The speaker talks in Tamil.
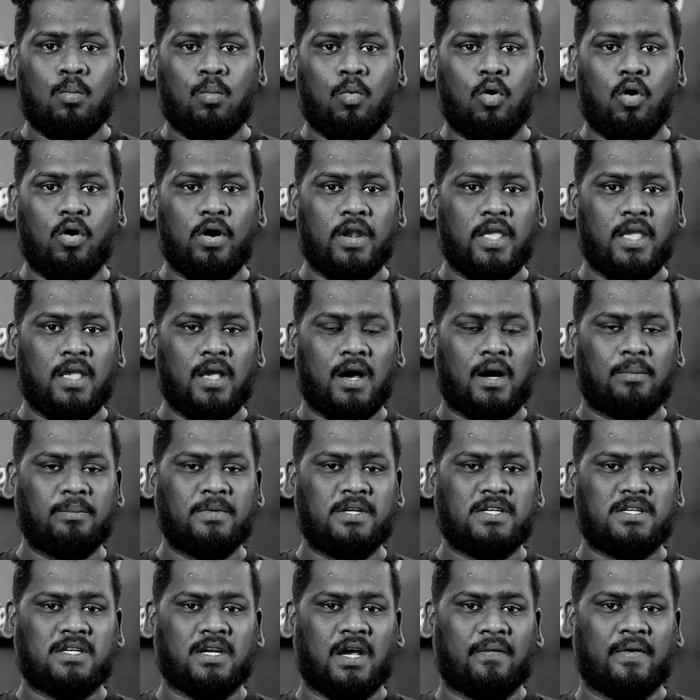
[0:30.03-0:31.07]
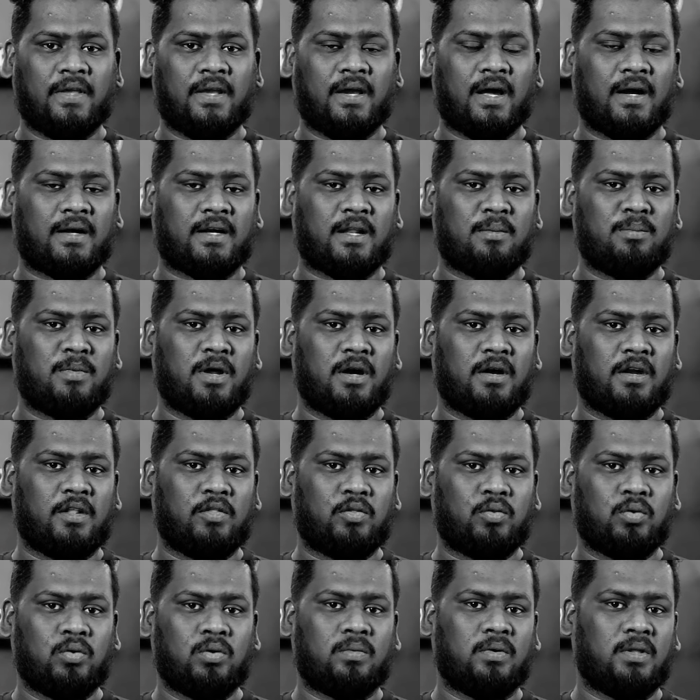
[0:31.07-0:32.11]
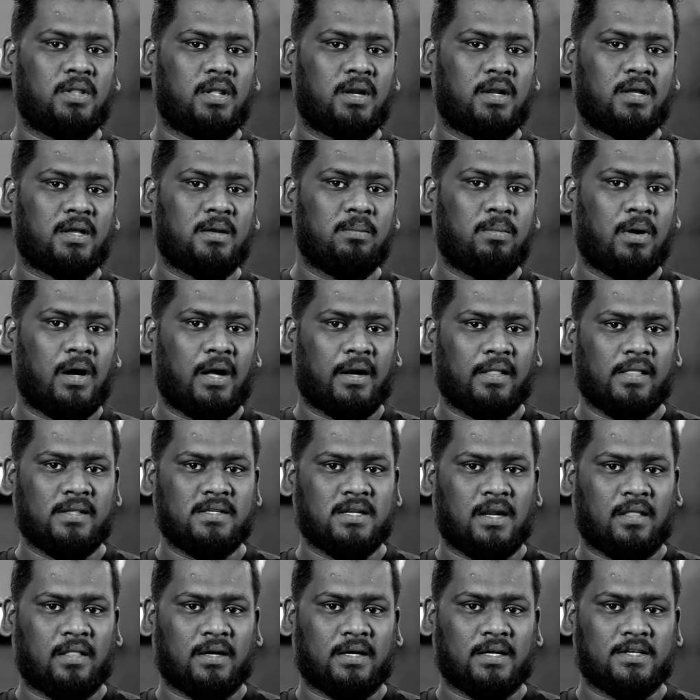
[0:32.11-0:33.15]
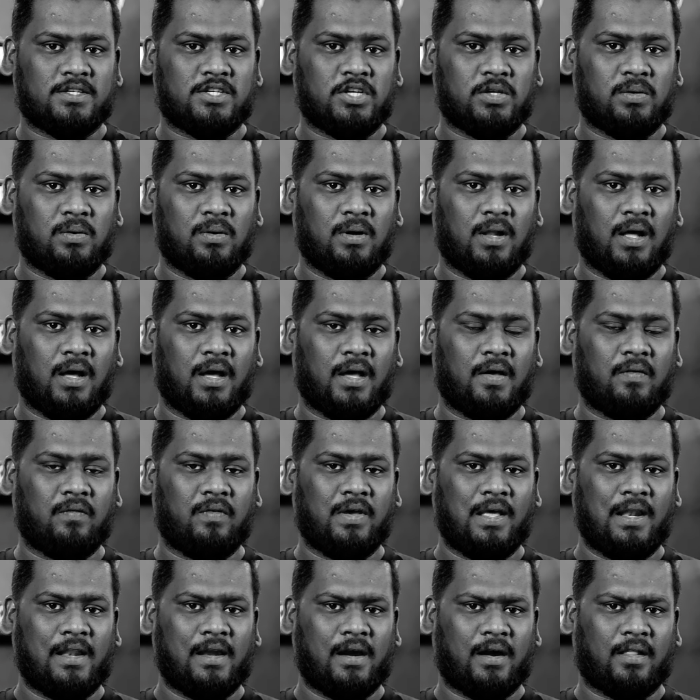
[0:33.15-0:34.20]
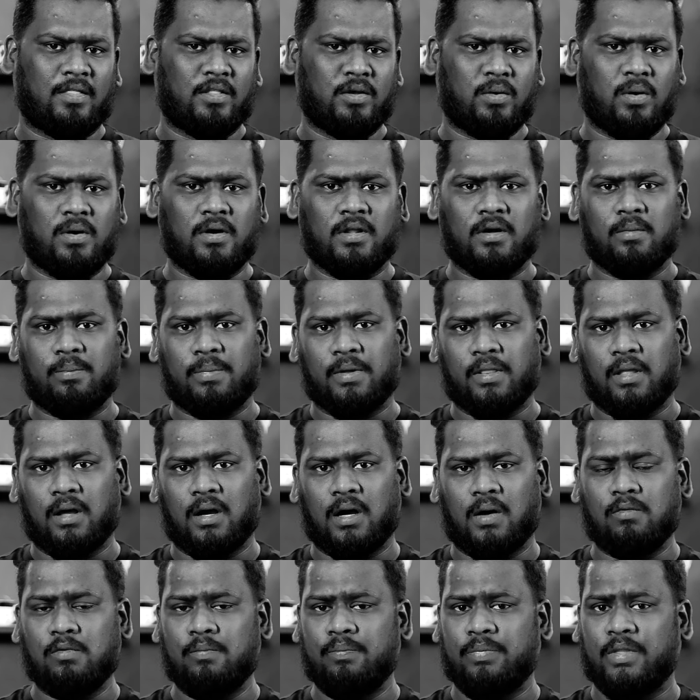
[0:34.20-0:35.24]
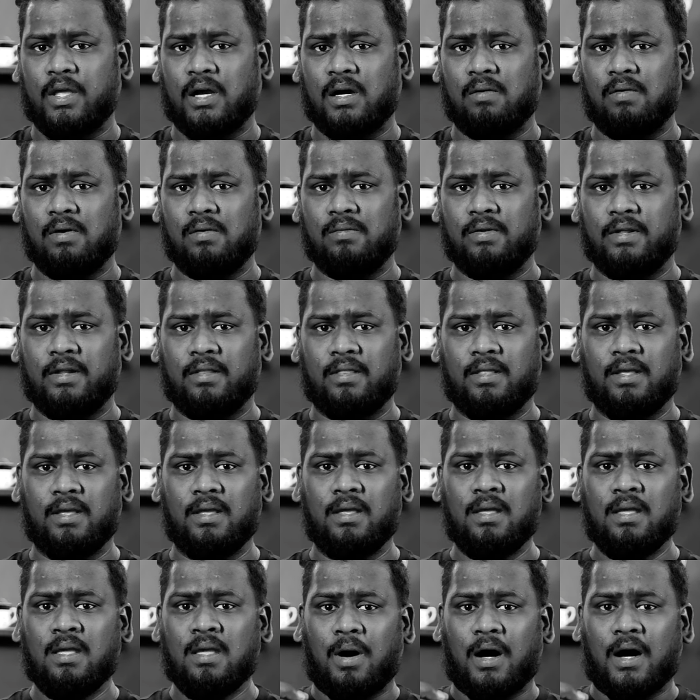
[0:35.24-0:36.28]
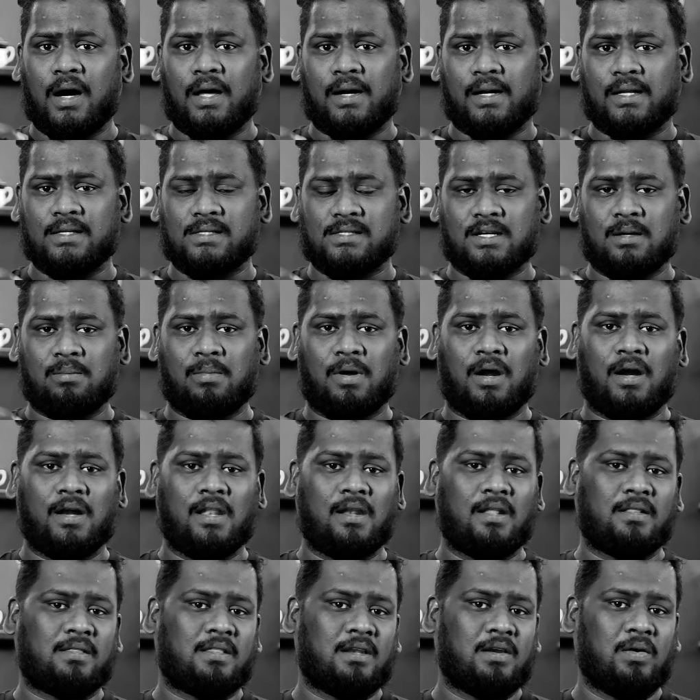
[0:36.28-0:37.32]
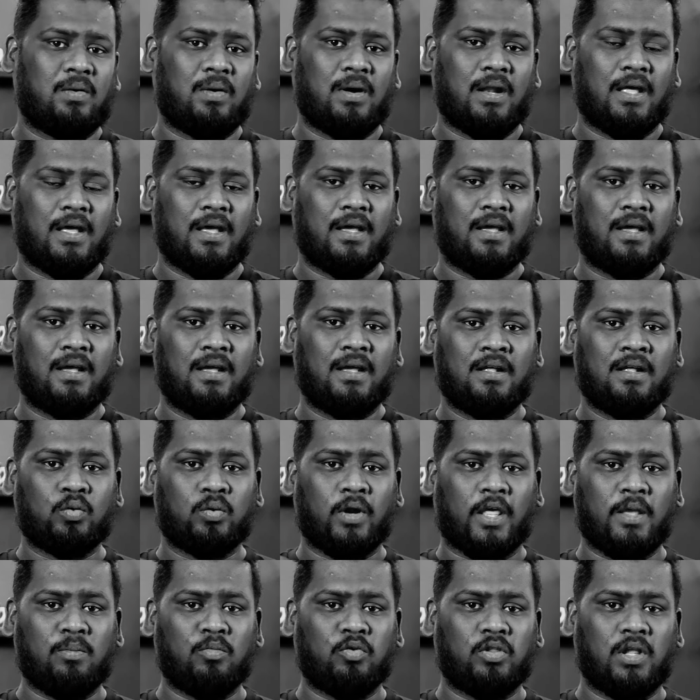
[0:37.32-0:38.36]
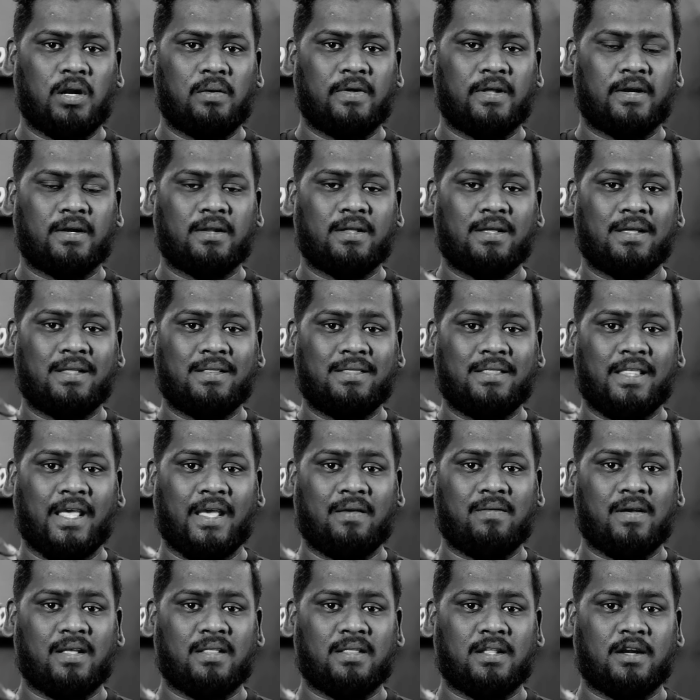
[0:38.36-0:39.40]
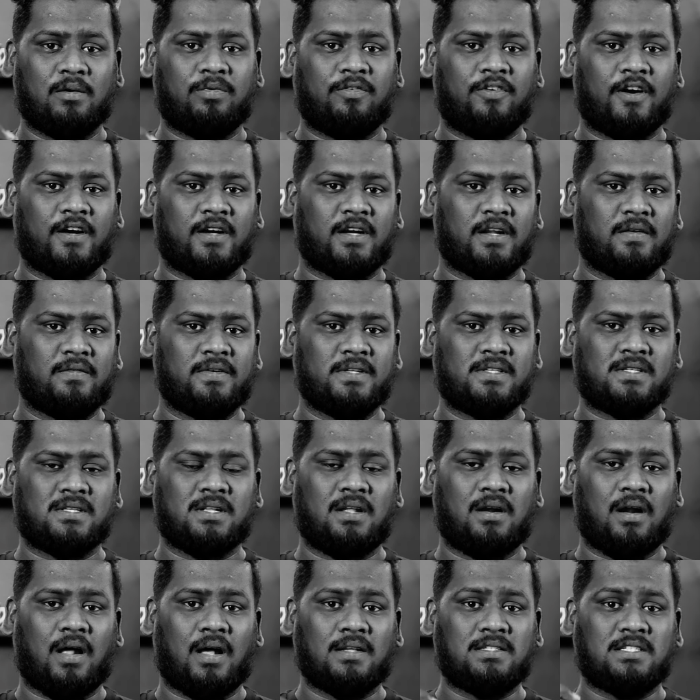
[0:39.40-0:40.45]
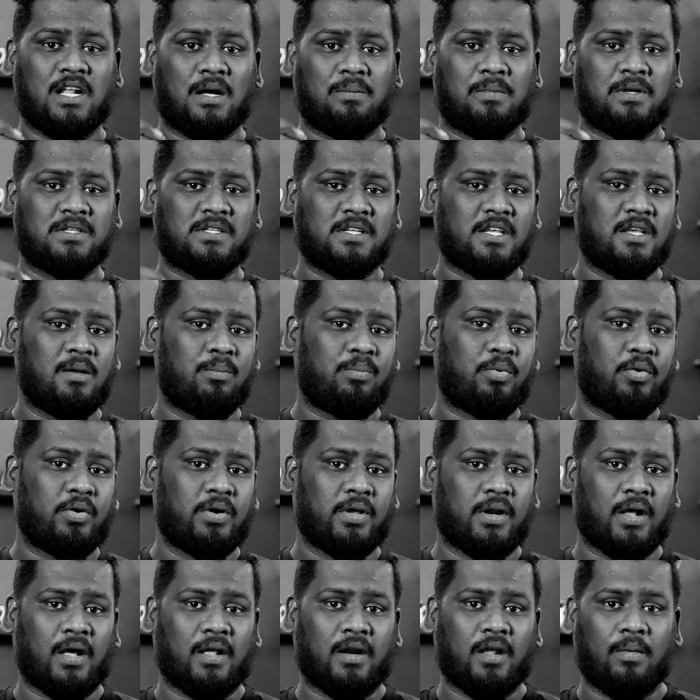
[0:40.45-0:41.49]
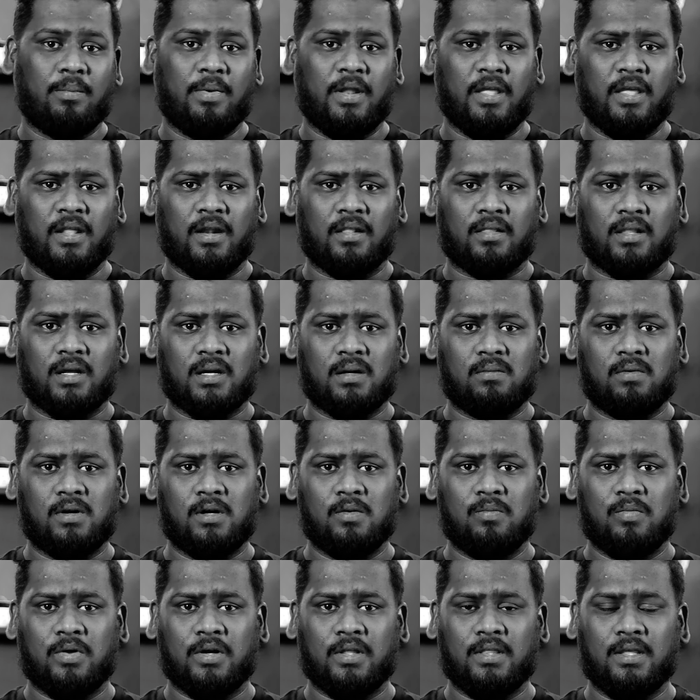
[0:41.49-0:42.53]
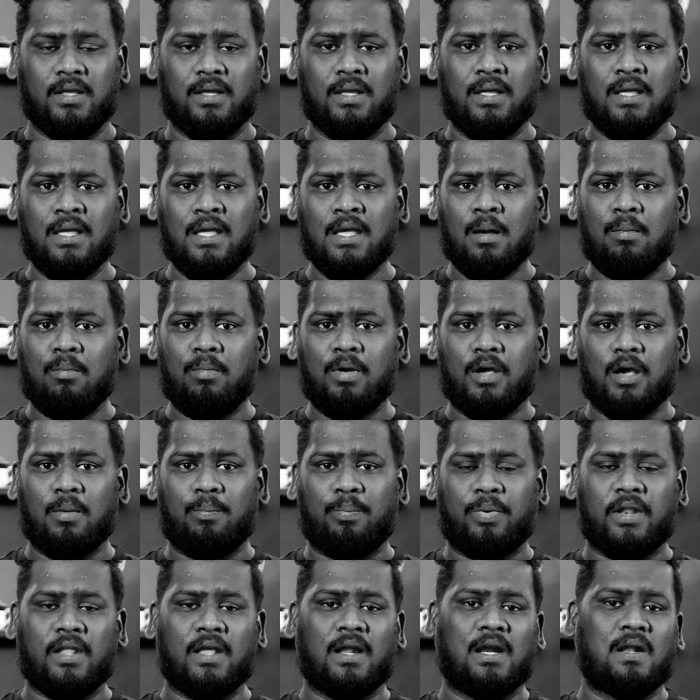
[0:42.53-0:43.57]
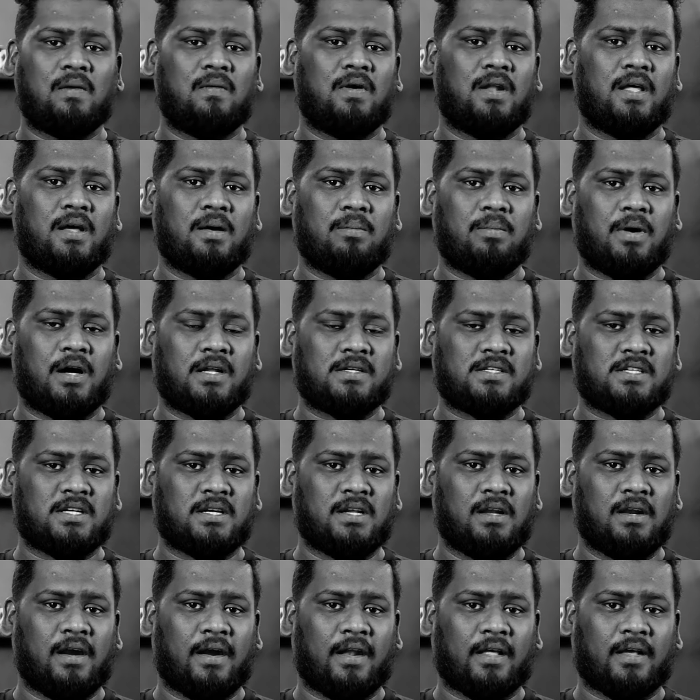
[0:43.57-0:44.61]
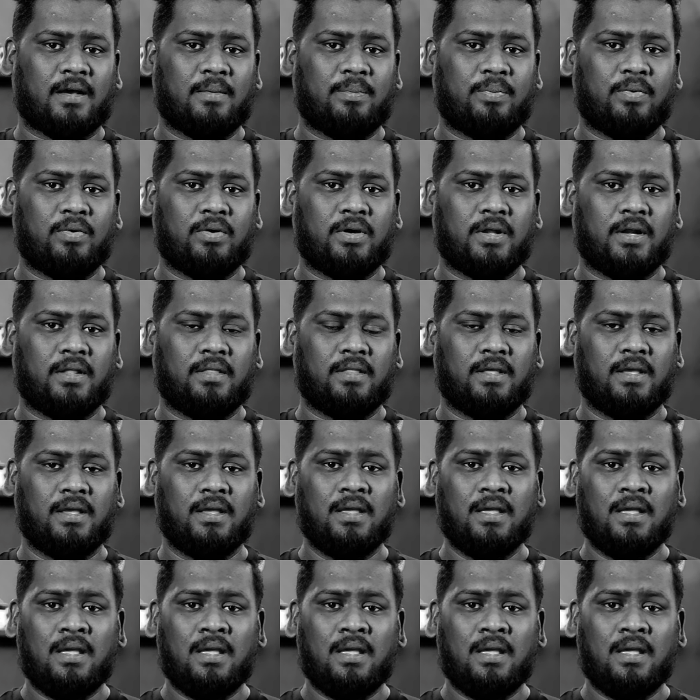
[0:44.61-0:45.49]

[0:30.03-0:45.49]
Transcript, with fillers: மோடி அமித்ஷாவை கட்டம் கட்டி தூக்குவதற்கு பாரதிய ஜனதா கட்சிக்குள்ளாக வேலை நடந்து கொண்டிருப்பதாகவும் தகவல் வருது மகாராஷ்டிரா மாநிலத்தில் உள்ள துணை முதல்வர் தேவேந்திர பட்னவிஸ் ராஜினாமா செய்ய போகிறார் அப்படிங்கிற தகவலும் வருது மிகப்பெரிய அளவில் மாற்றங்கள் நடக்க போகிறது